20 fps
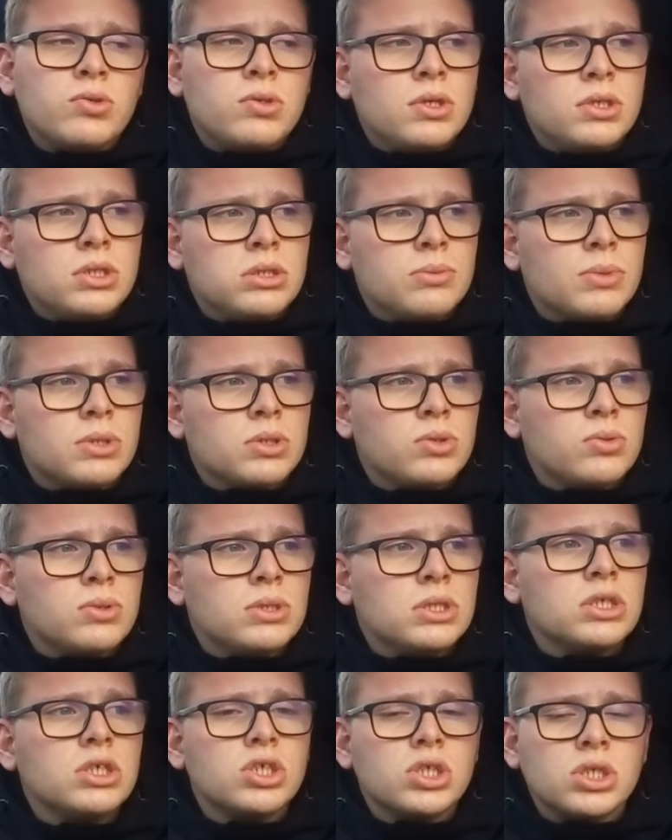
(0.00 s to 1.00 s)
tout seul, c'est mon
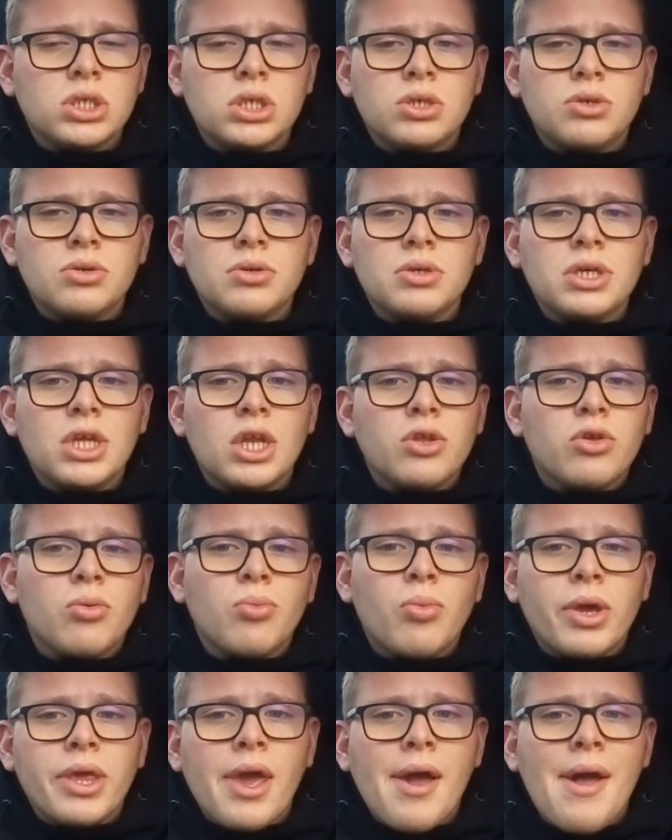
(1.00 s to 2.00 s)
souci. J'ai quelques
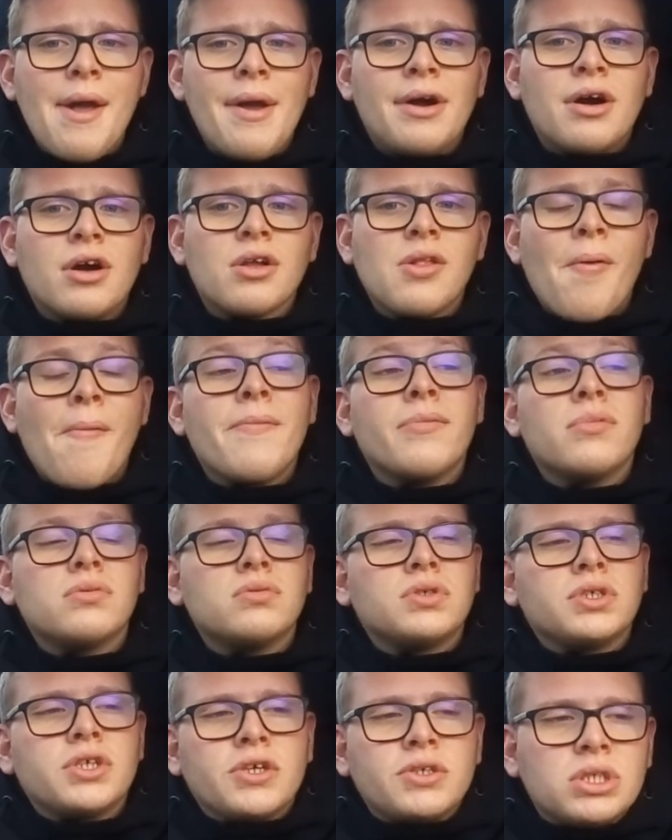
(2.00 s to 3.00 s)
moyens.
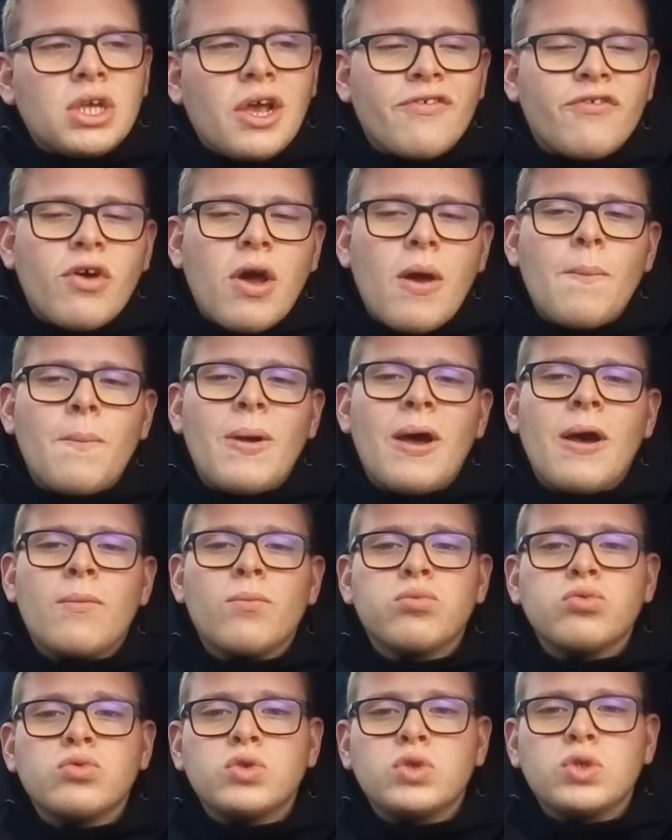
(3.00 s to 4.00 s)
Ça, ça fera pas
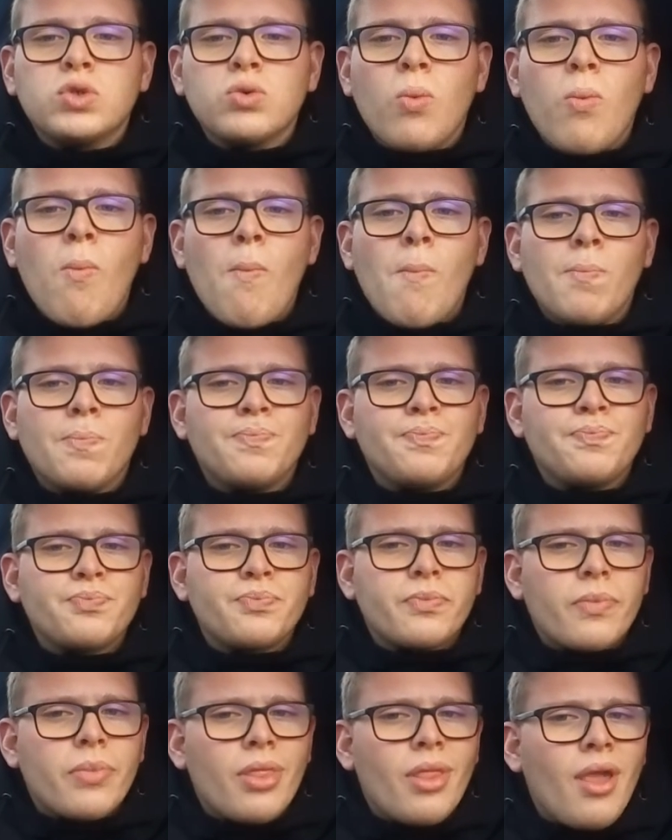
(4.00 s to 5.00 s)
un bon son.
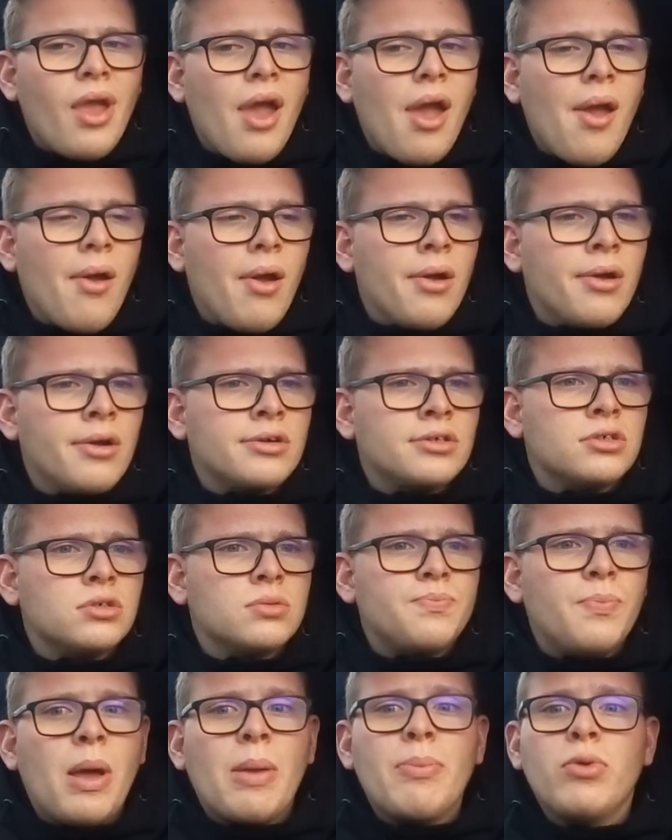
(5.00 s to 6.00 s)

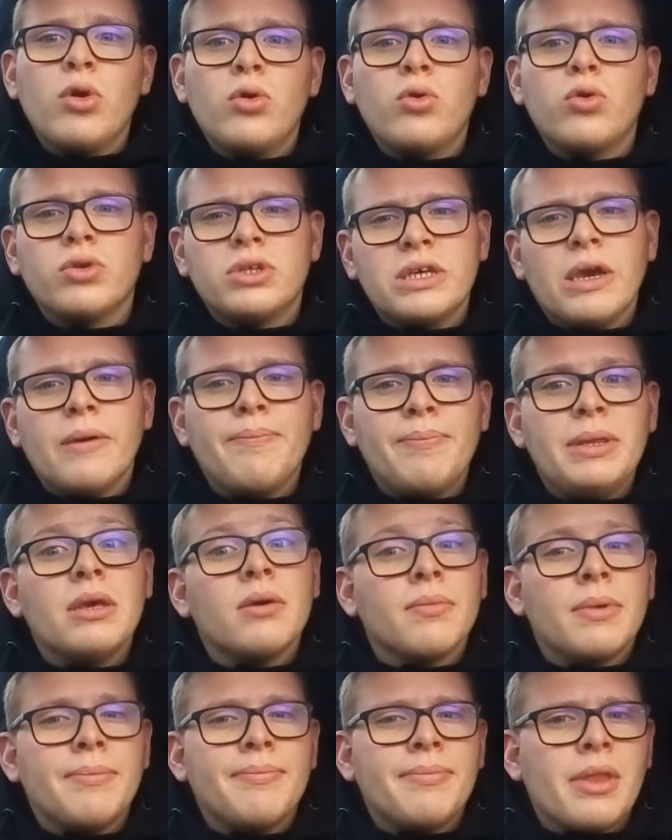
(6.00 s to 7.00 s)
pas mieux que le tien,
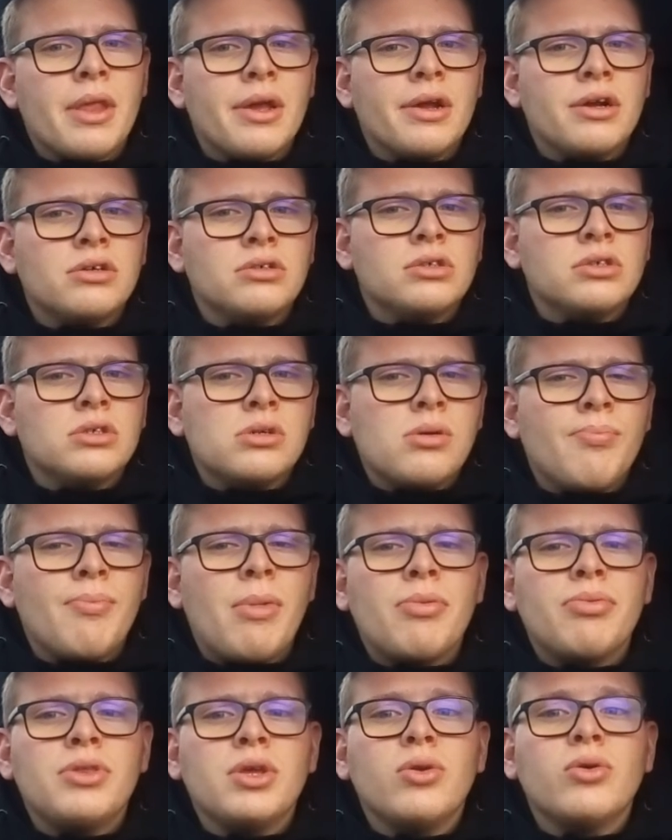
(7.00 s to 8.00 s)
pire même.
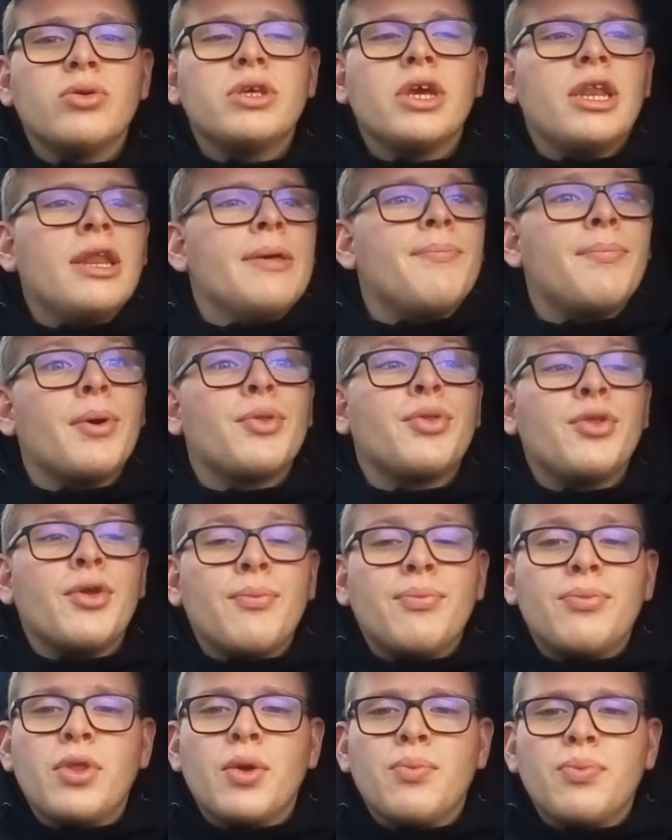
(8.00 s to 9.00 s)
Même si le tien n'est pas
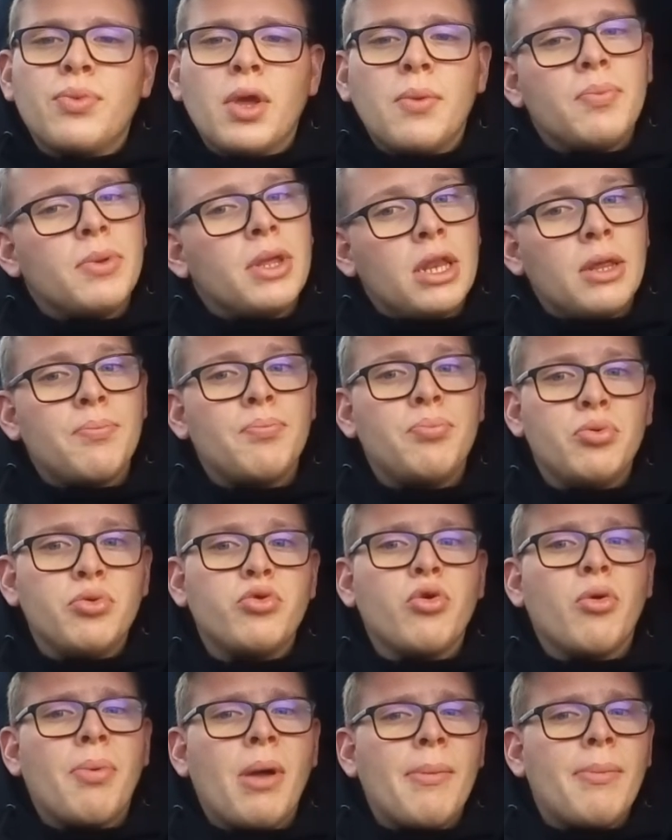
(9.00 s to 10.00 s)
top, top, top, et
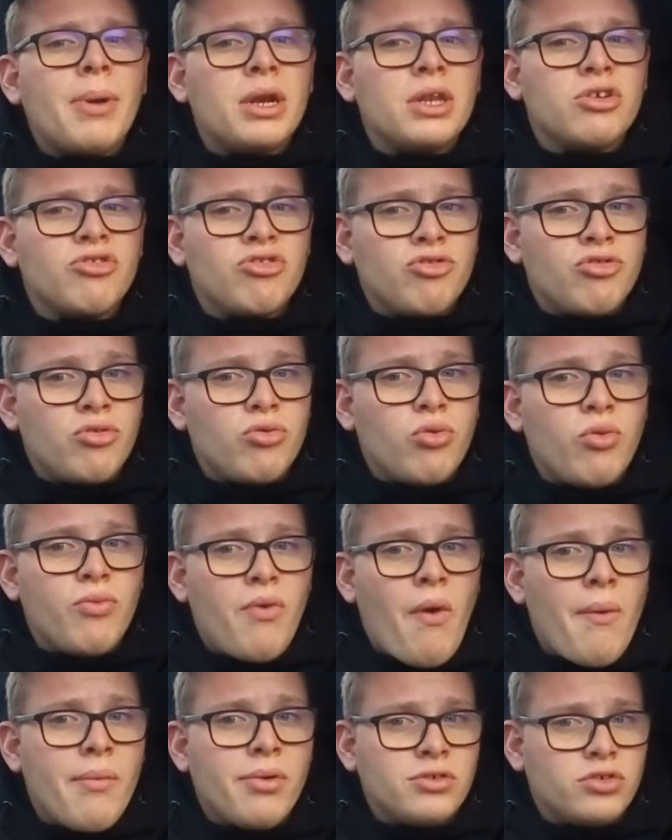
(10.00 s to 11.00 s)
plutôt pas mal déjà, je
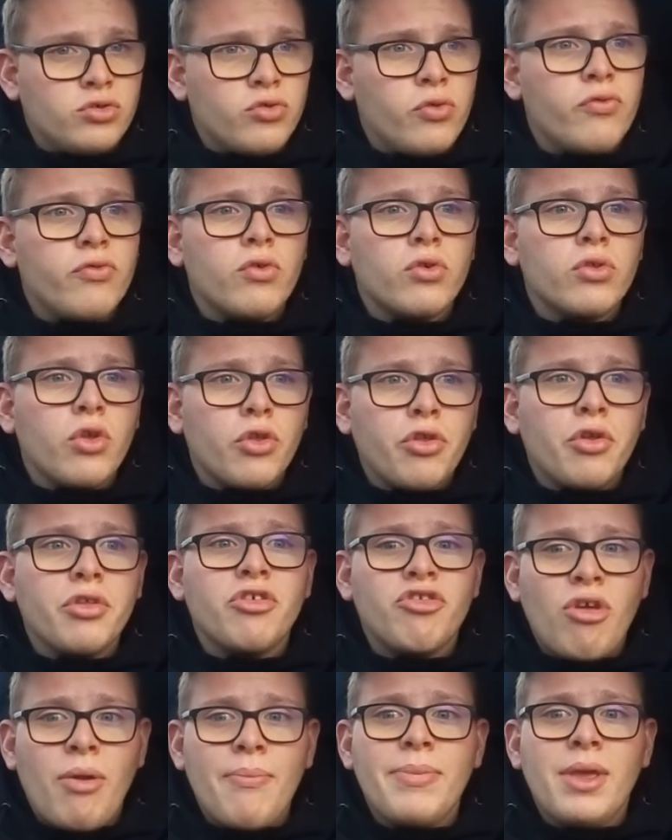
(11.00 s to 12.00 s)
trouve. Je trouve qu'on entend
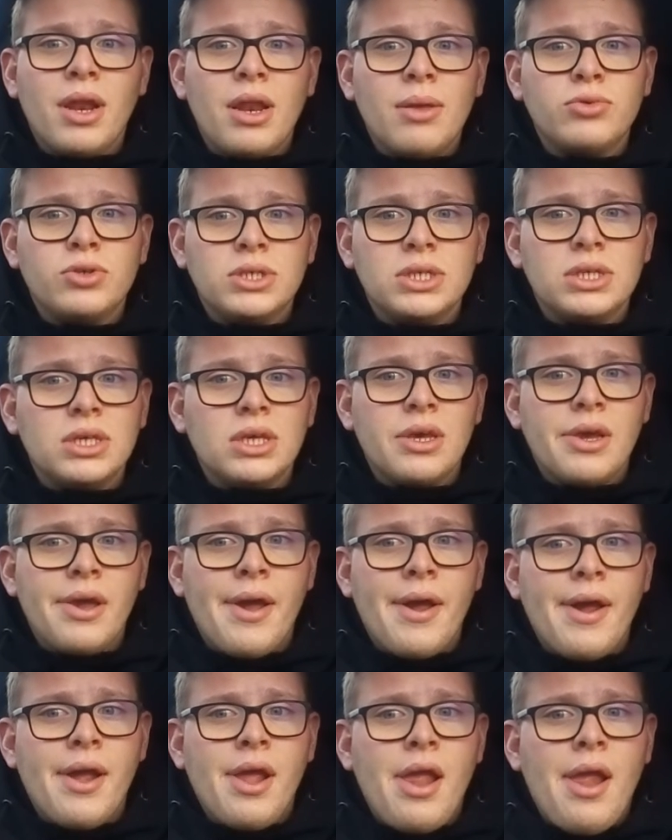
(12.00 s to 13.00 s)
déjà bien la musique.
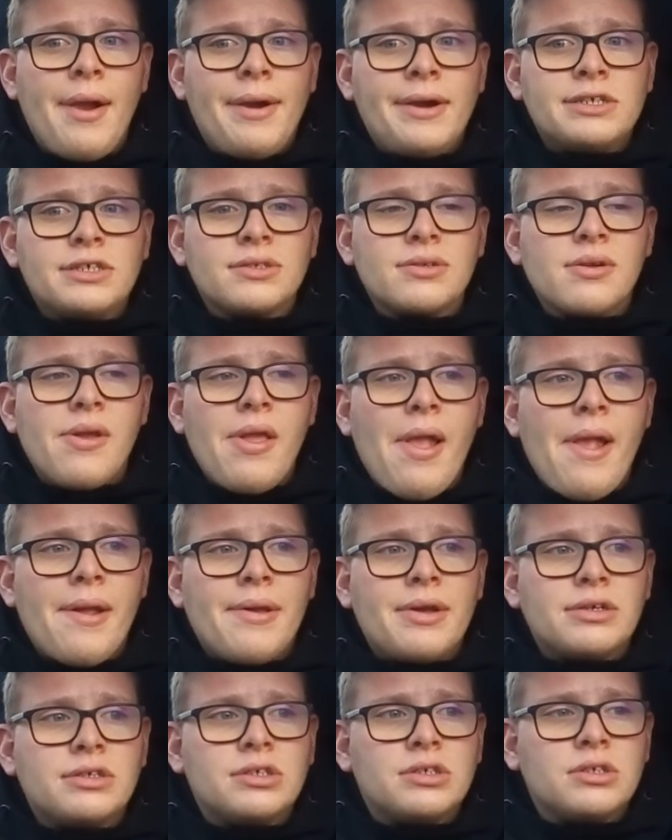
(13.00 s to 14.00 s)

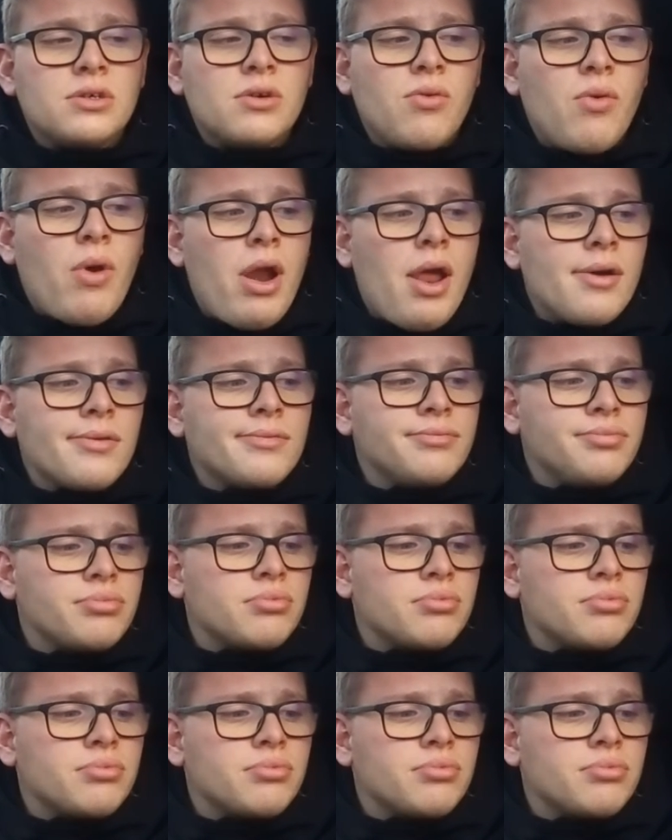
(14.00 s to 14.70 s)
Et euh, voilà.